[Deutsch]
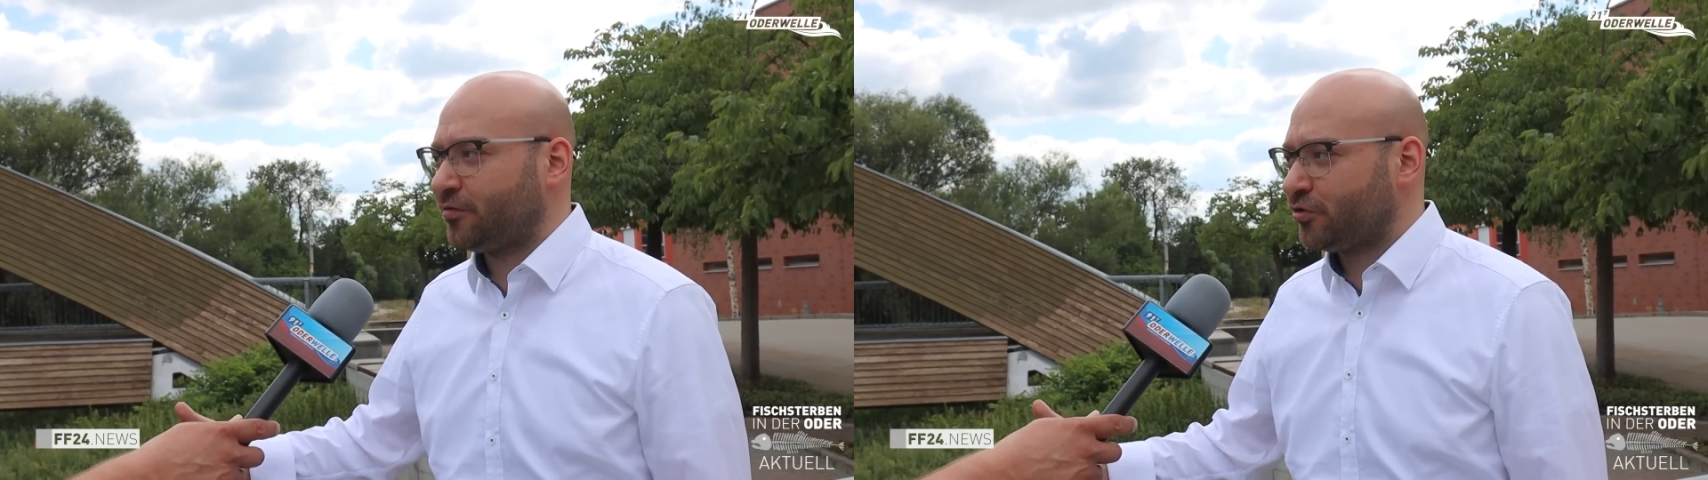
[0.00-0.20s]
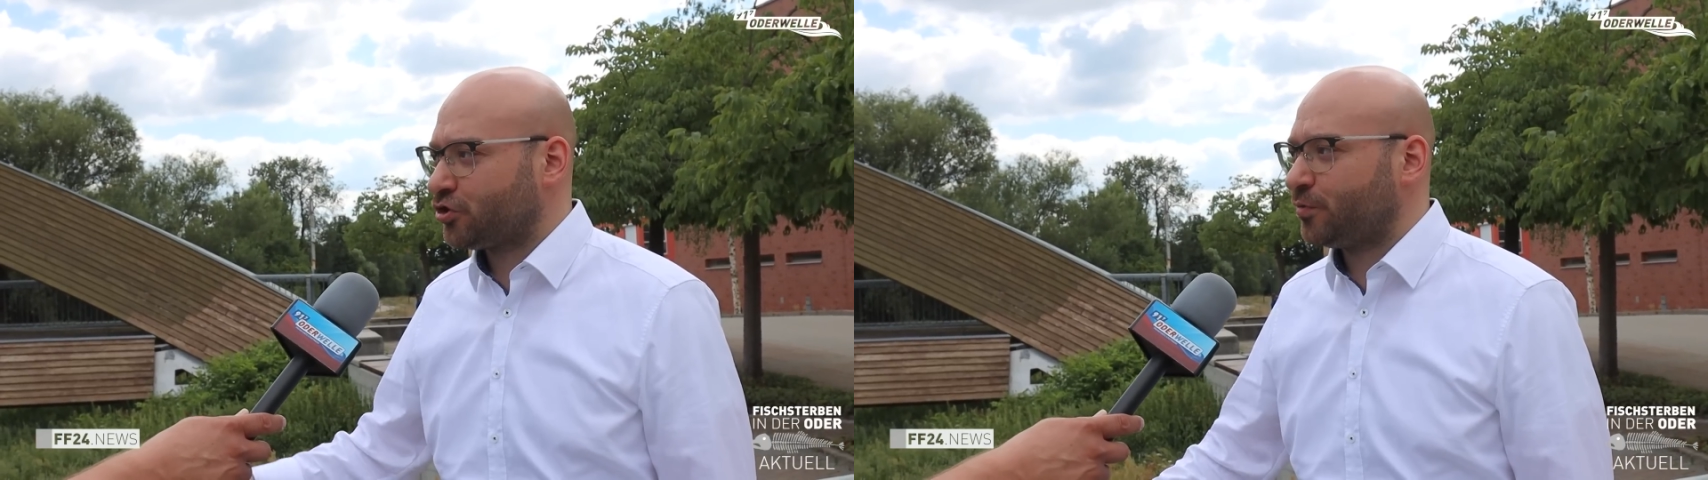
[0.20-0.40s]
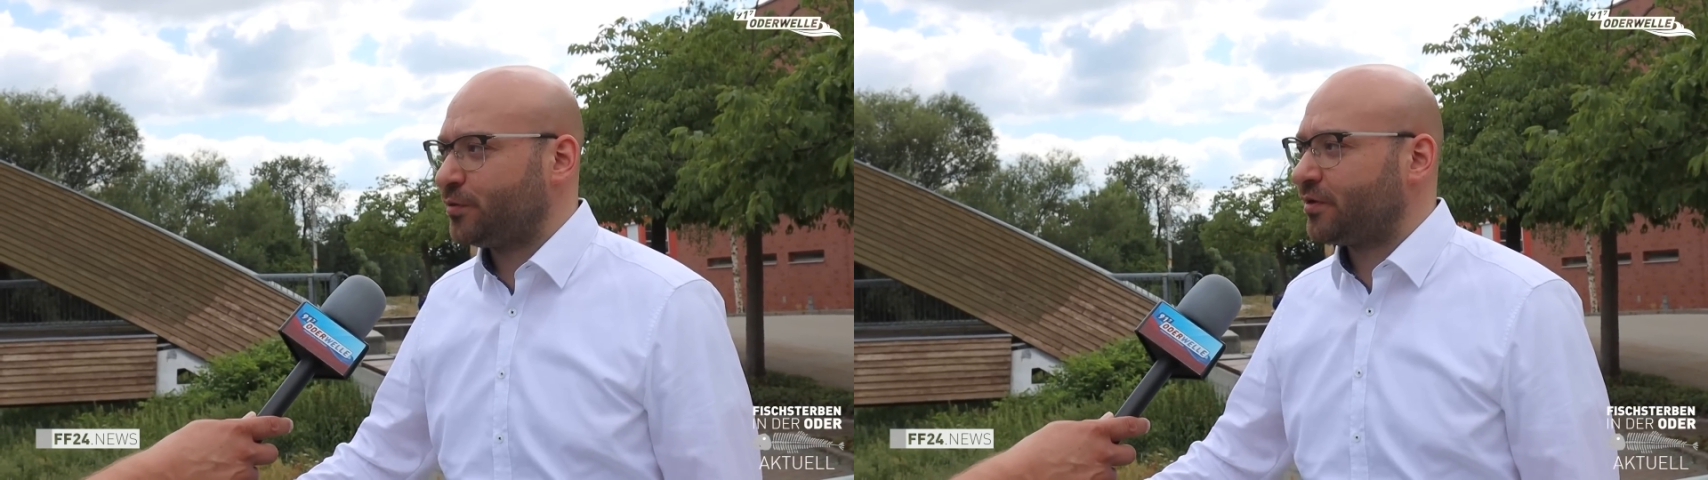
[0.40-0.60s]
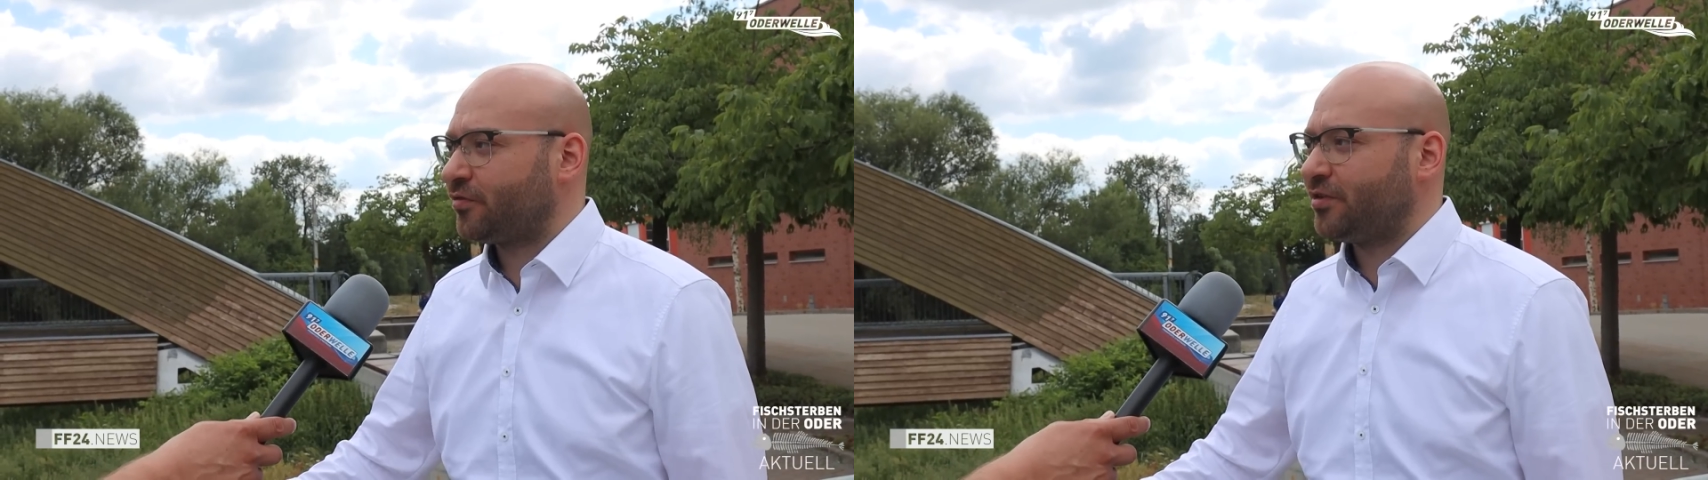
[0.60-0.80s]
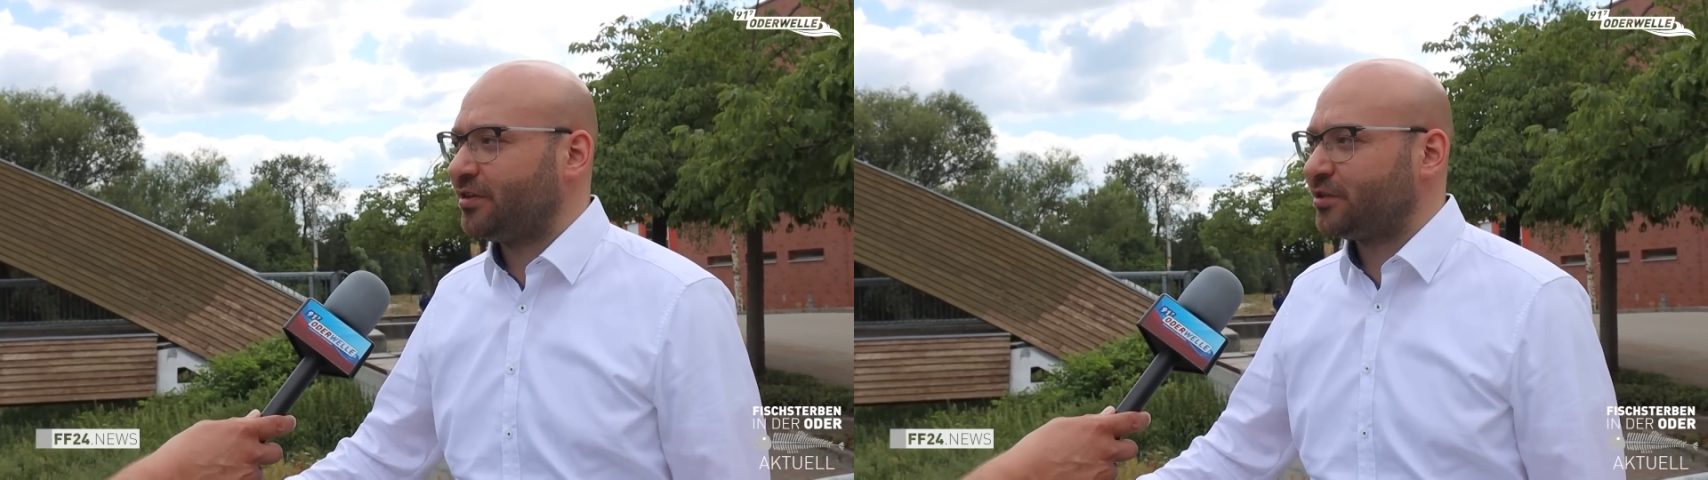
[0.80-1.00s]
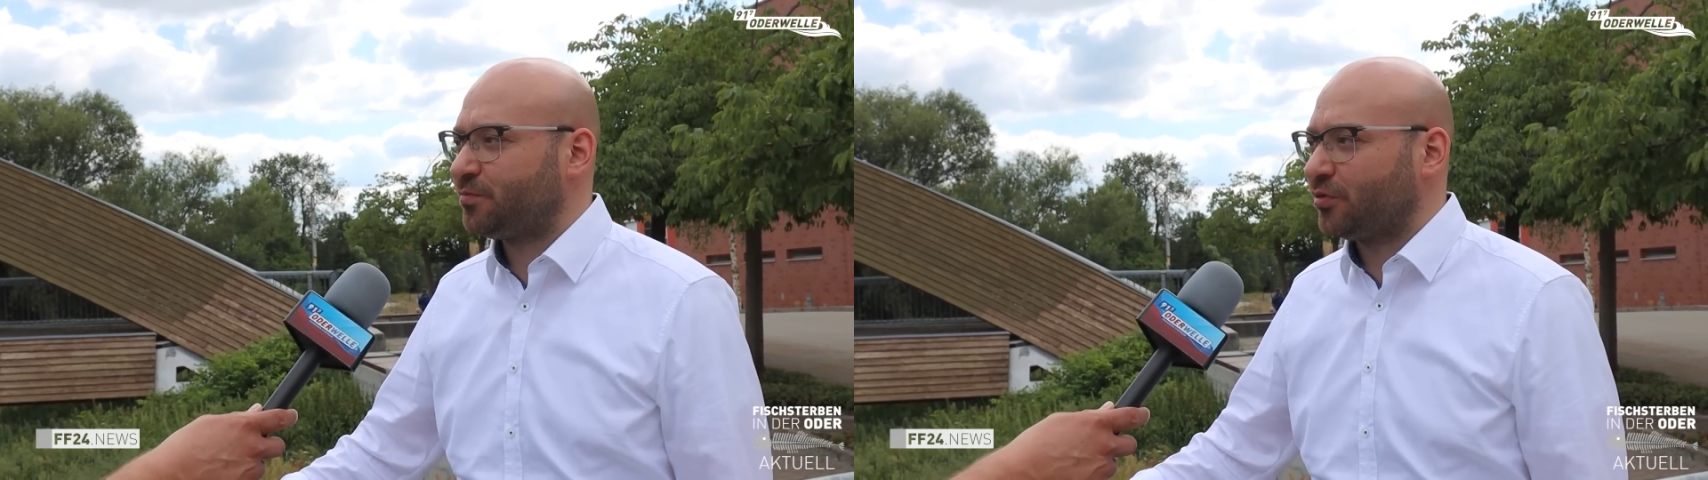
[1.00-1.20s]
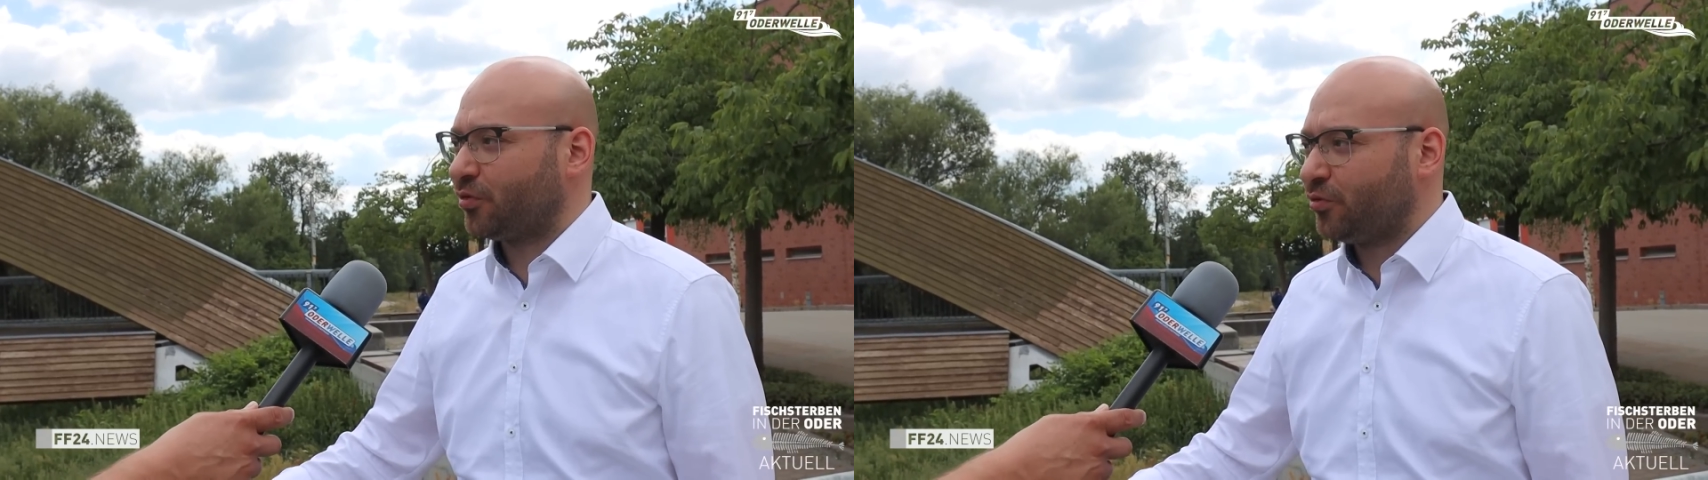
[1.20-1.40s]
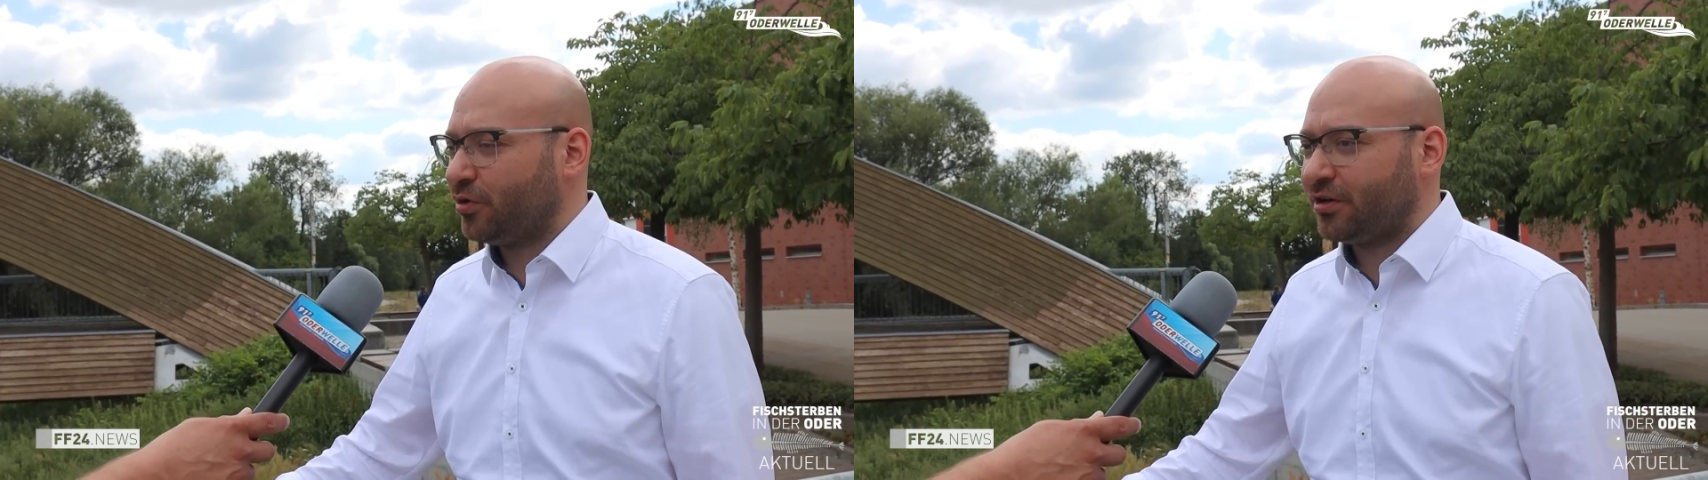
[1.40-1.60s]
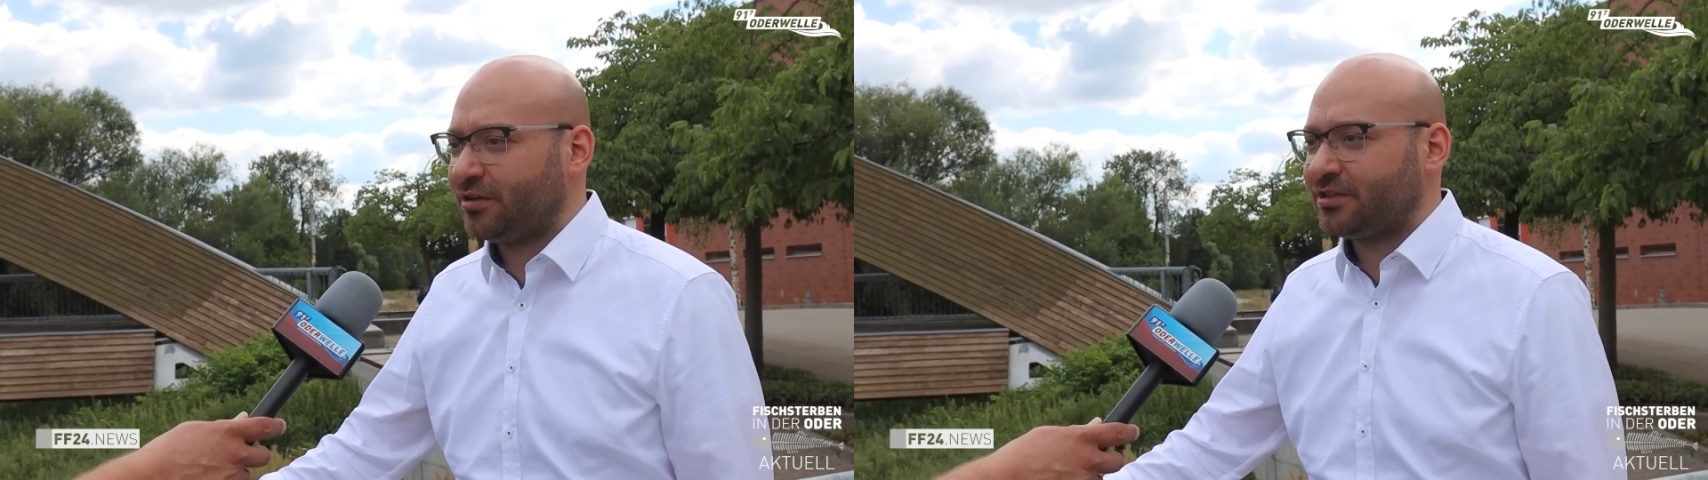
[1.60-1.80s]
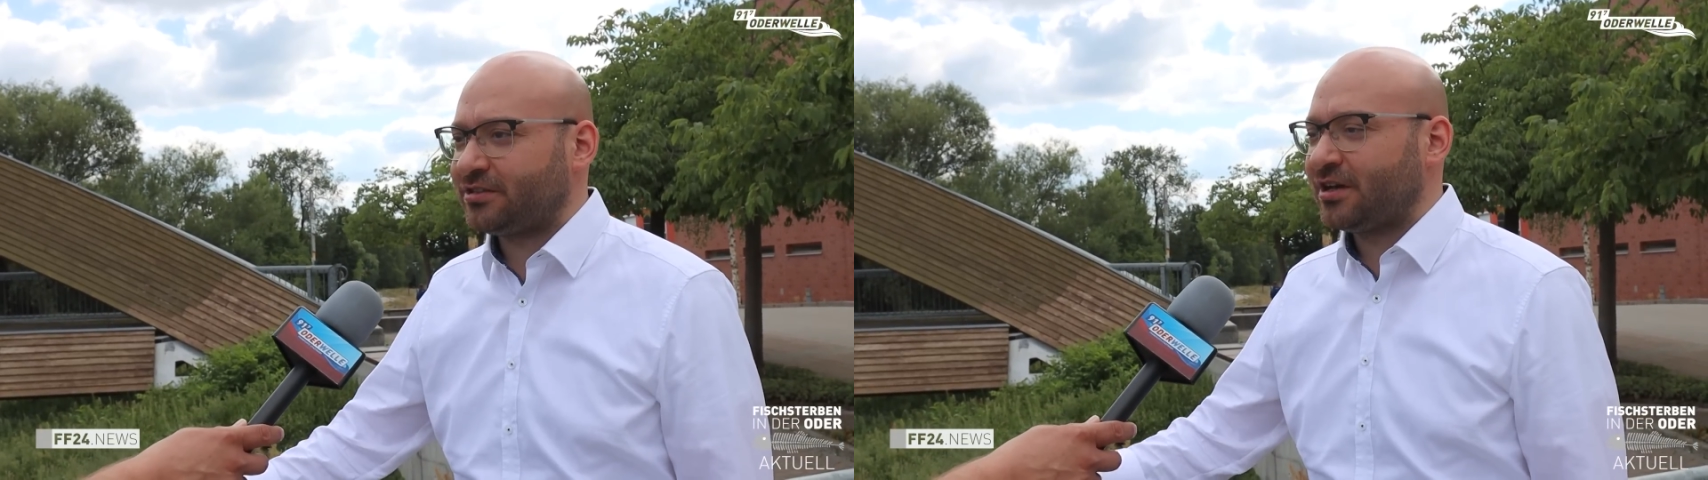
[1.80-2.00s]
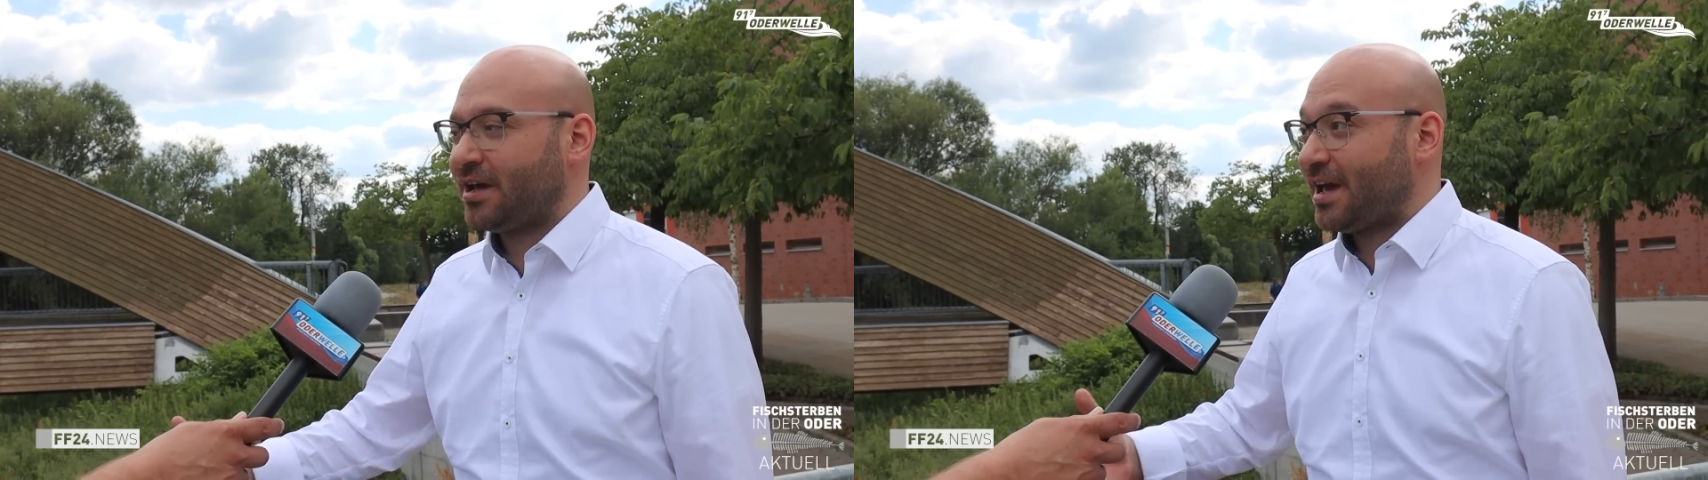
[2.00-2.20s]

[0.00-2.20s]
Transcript: die Fische um Himmels Willen nicht berühren, nicht,